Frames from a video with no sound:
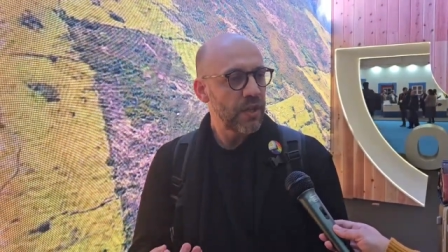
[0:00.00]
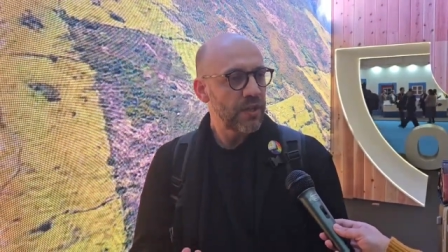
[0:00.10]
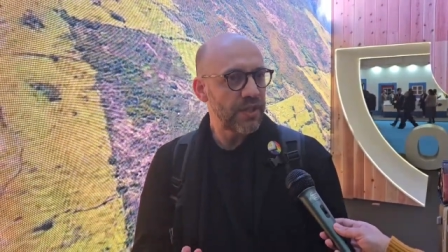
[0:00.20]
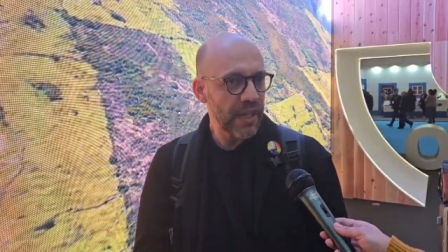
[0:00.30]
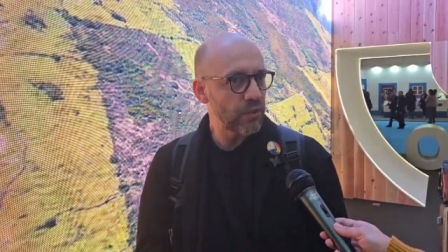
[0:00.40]

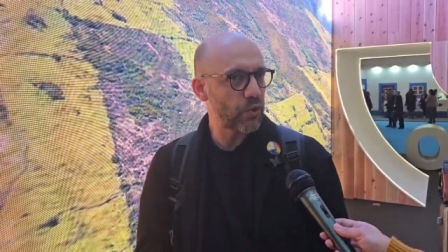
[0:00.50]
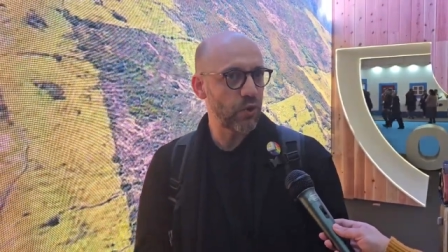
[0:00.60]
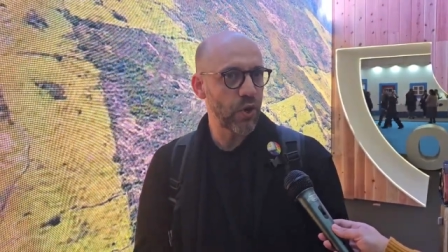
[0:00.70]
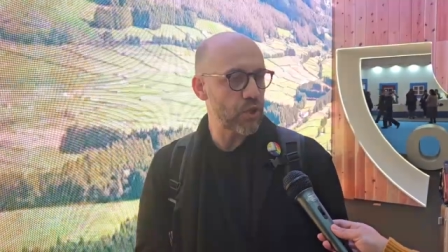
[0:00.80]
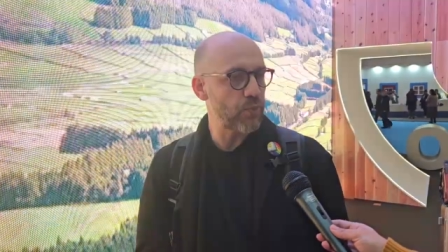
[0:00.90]
Dentro do
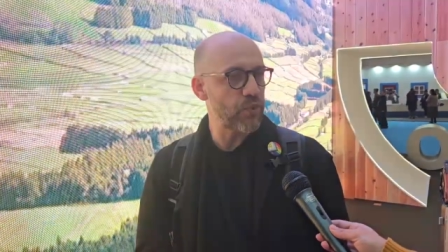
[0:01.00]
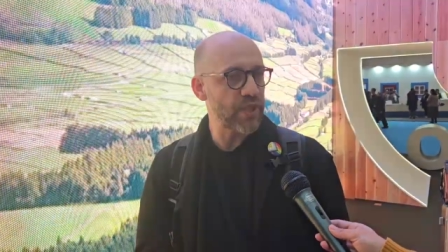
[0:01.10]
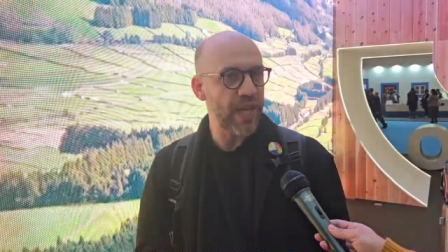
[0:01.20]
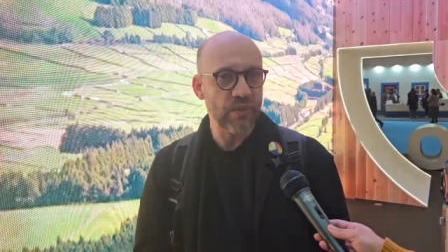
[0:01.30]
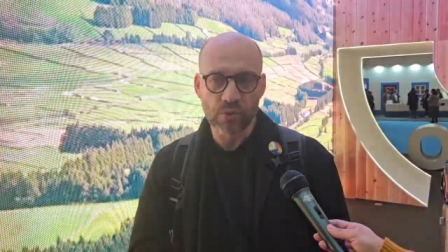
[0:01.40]
nosso
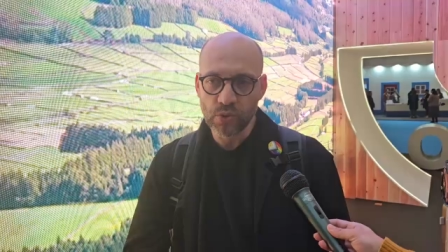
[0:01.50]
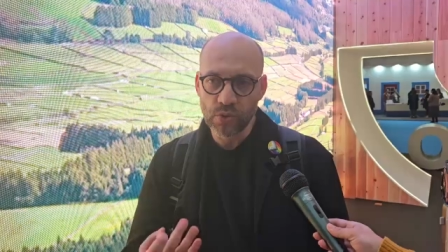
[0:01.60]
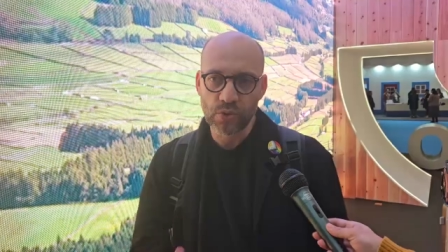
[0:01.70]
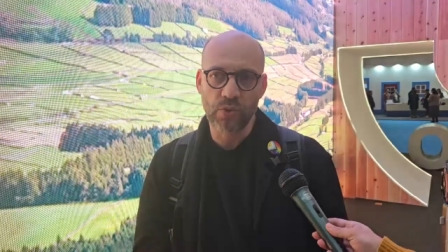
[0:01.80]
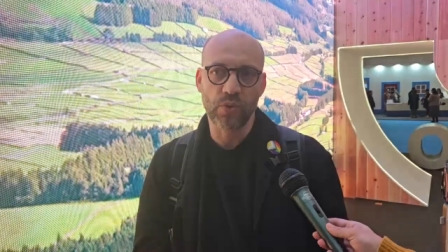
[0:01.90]
projeto,
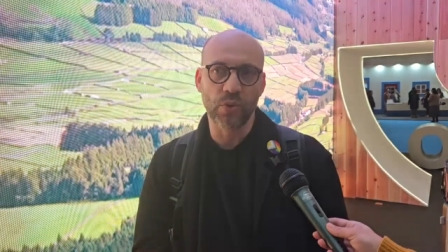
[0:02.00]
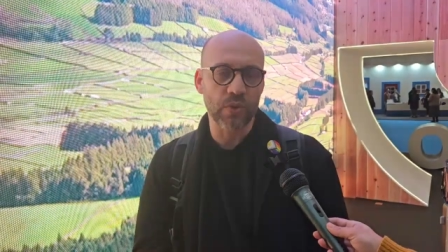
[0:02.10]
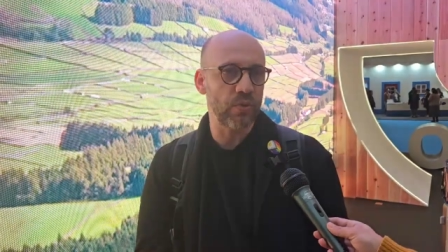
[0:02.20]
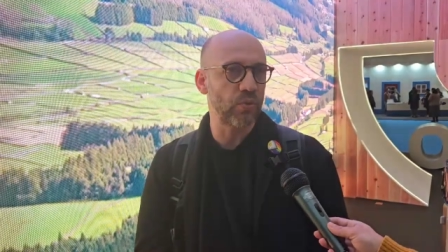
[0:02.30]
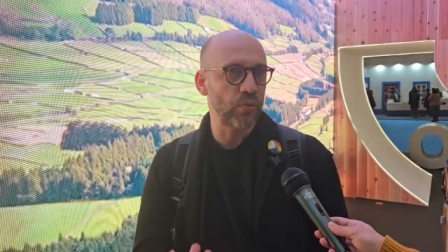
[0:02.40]

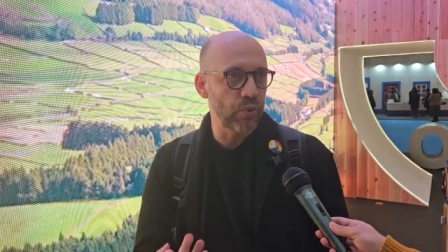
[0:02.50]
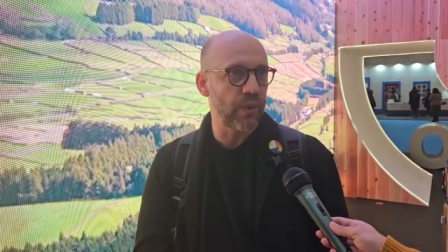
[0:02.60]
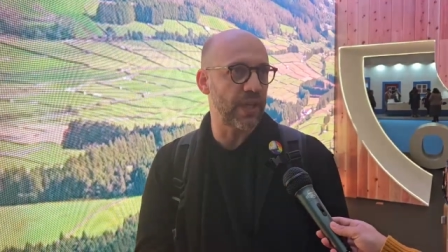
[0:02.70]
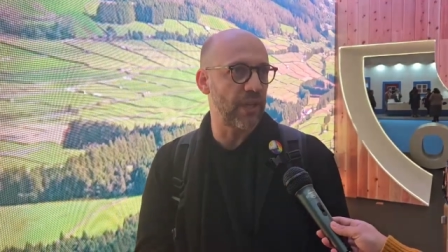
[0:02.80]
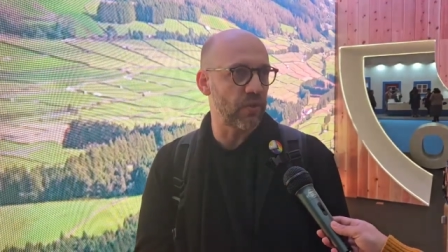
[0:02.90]
todo, tudo
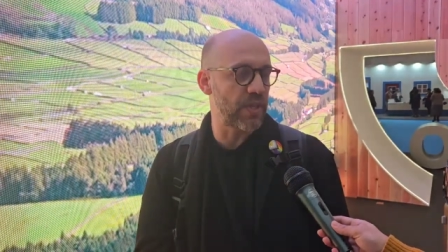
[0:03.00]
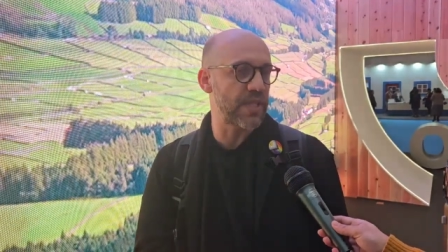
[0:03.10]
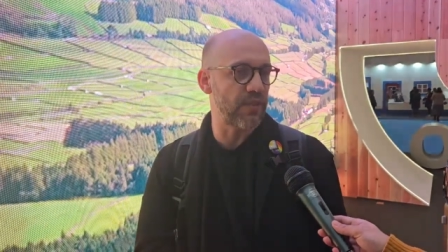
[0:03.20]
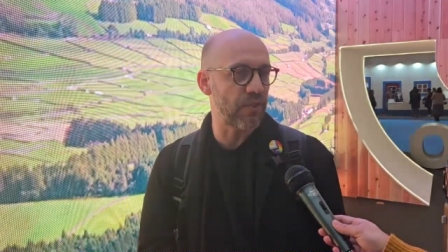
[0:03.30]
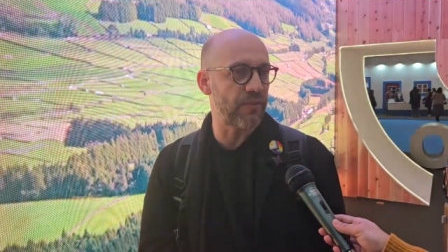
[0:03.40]
aquilo que
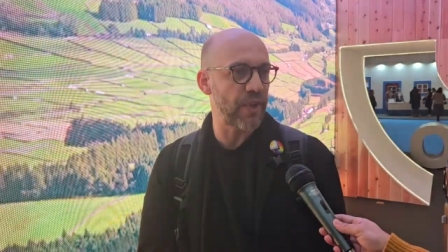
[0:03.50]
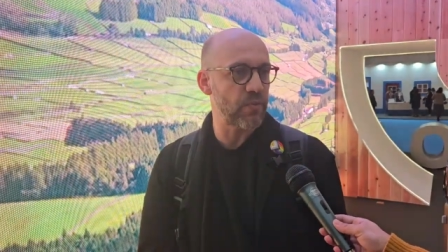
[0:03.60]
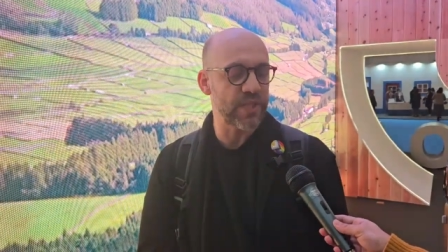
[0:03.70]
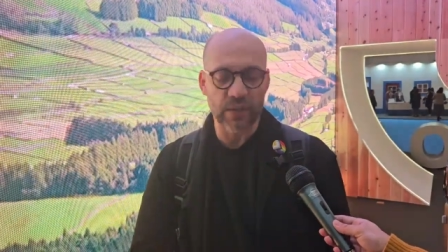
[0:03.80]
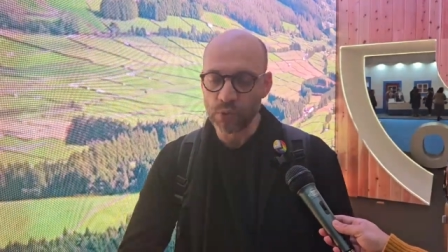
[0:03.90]

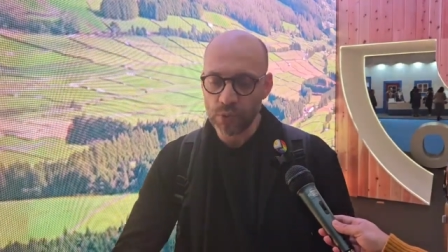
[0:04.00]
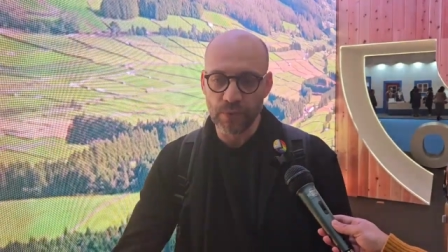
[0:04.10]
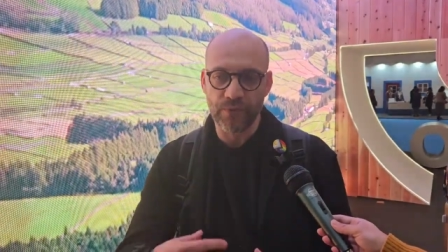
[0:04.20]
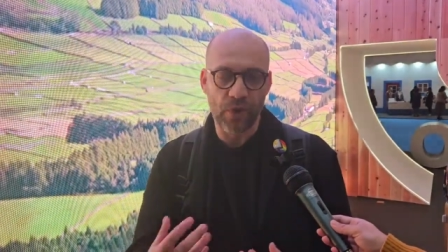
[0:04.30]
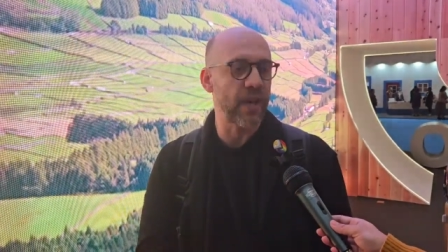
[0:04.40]
desenvolvemos é tudo
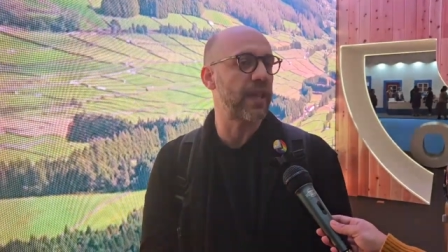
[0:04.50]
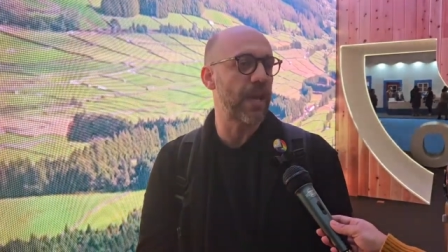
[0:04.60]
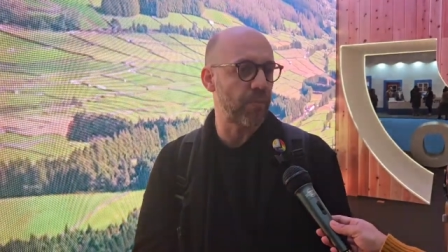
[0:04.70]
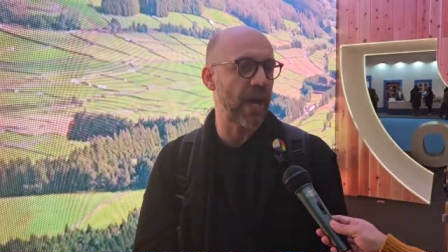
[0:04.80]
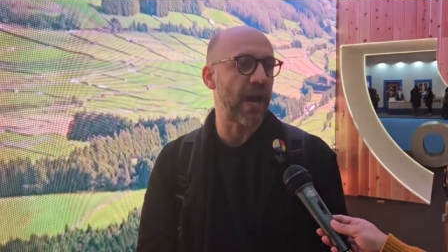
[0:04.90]
fora da
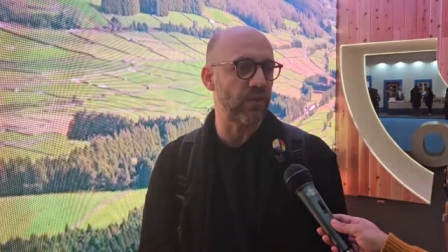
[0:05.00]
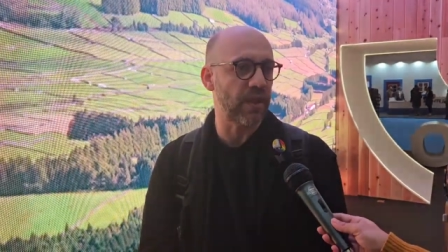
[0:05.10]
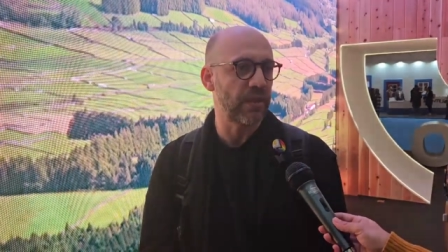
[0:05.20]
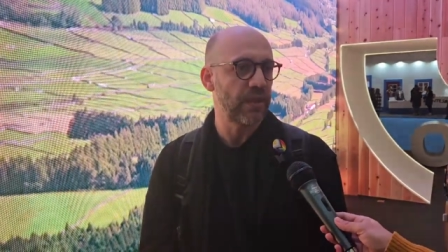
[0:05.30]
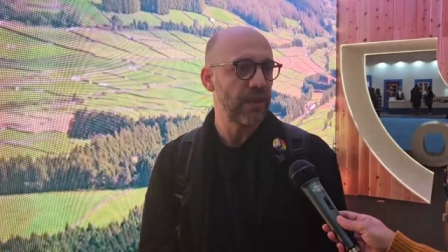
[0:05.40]
época
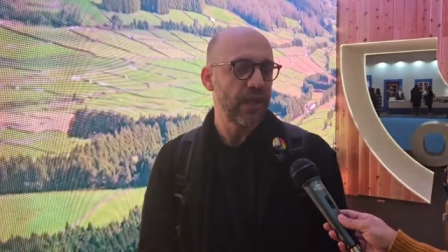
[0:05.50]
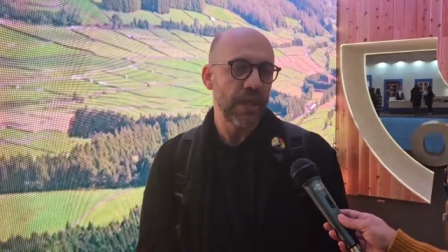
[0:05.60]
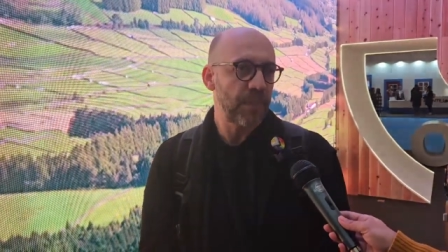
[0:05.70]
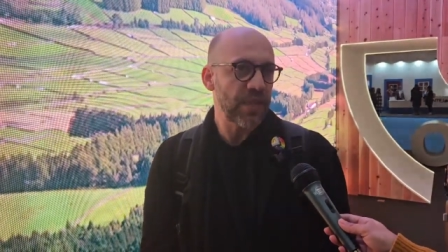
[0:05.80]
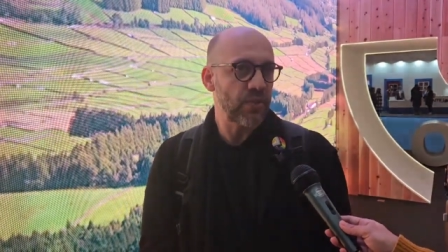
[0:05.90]
alta e
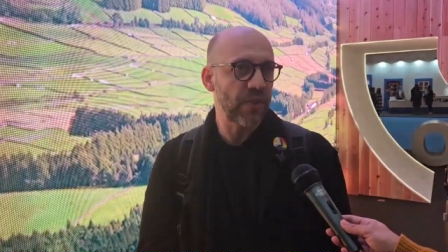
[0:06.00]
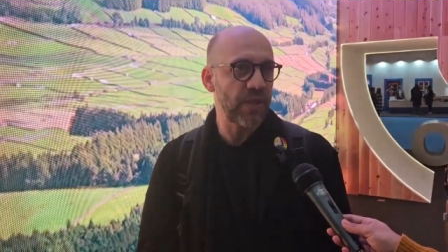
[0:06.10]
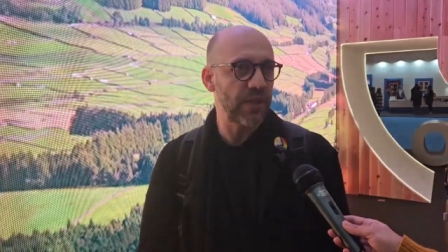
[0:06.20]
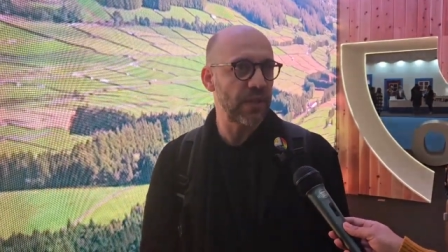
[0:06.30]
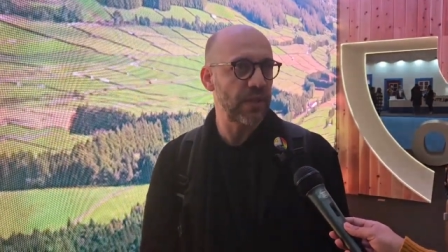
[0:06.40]
penso que
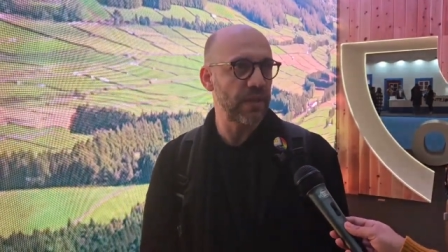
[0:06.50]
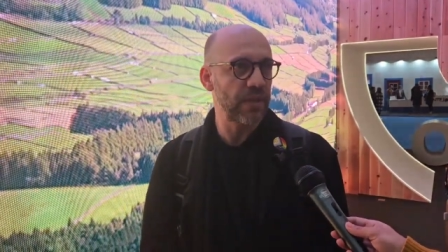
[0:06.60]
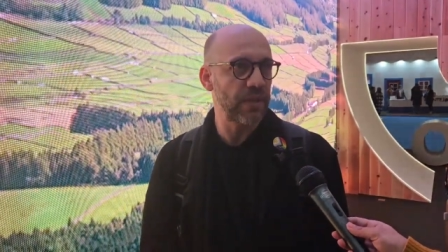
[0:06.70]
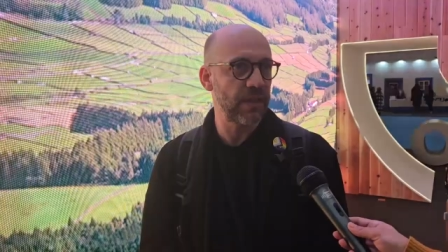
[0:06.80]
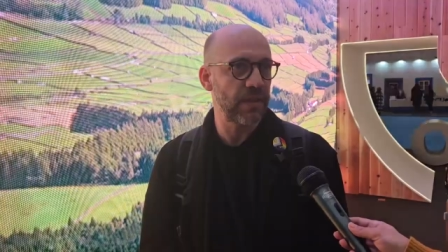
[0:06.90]

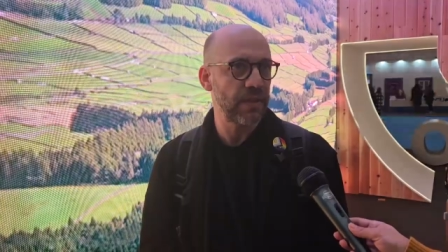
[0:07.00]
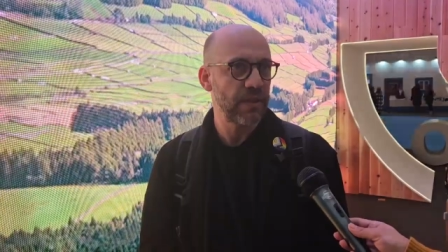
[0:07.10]
uh,